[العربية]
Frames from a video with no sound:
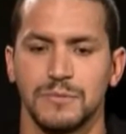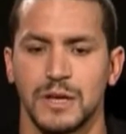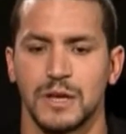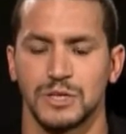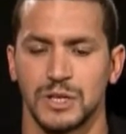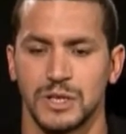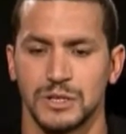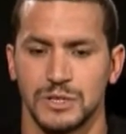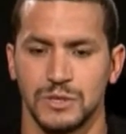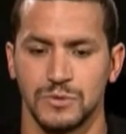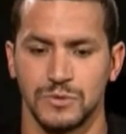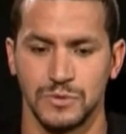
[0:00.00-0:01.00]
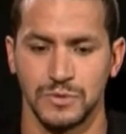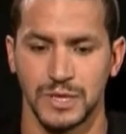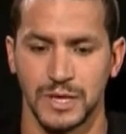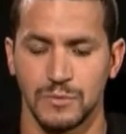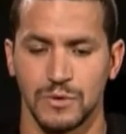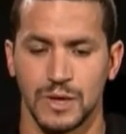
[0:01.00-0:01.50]
نتاعها ان شاء الله يزيدوا
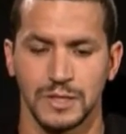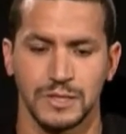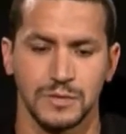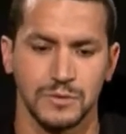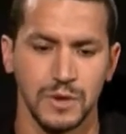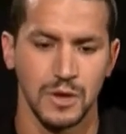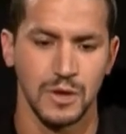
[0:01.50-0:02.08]
يكملوا يعطيو